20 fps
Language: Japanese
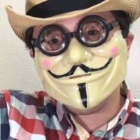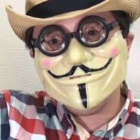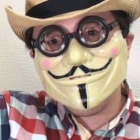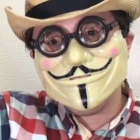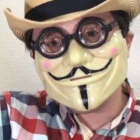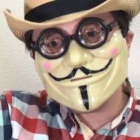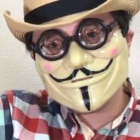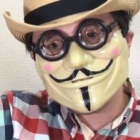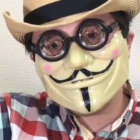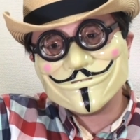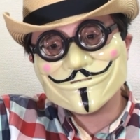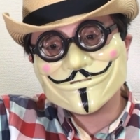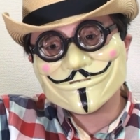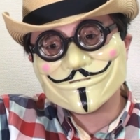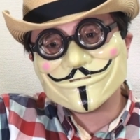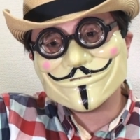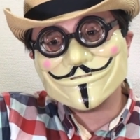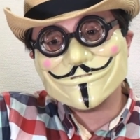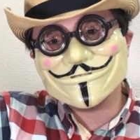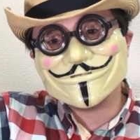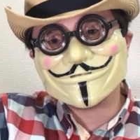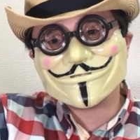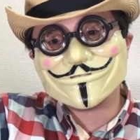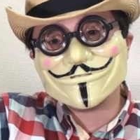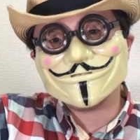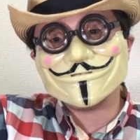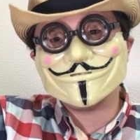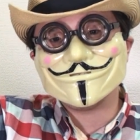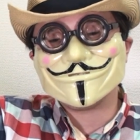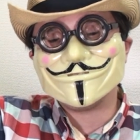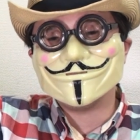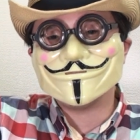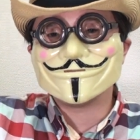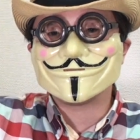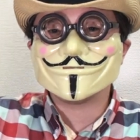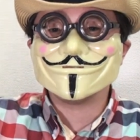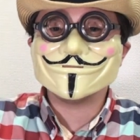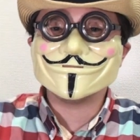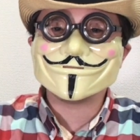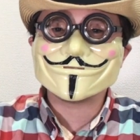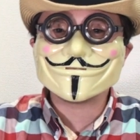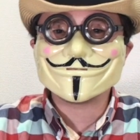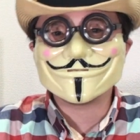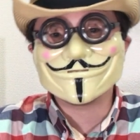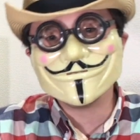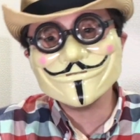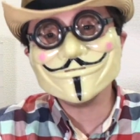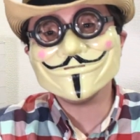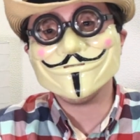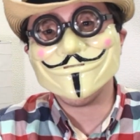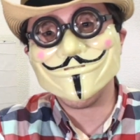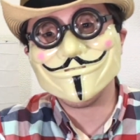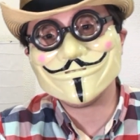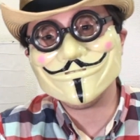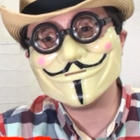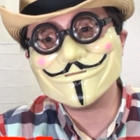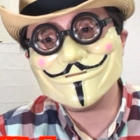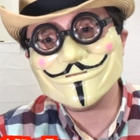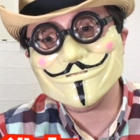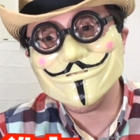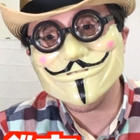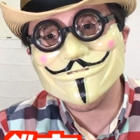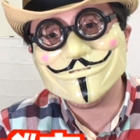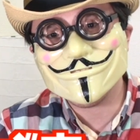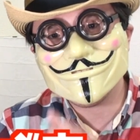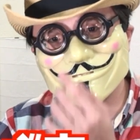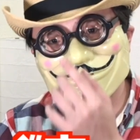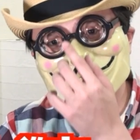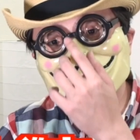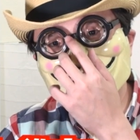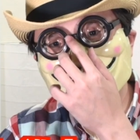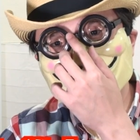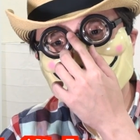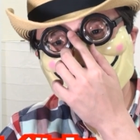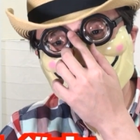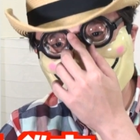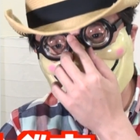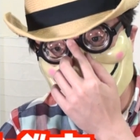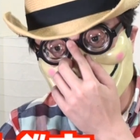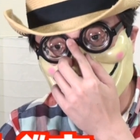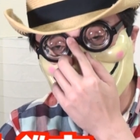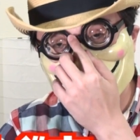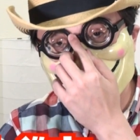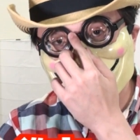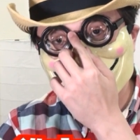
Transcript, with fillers: 雨が降っているせいなのか、僕今すごい頭が痛くてですね、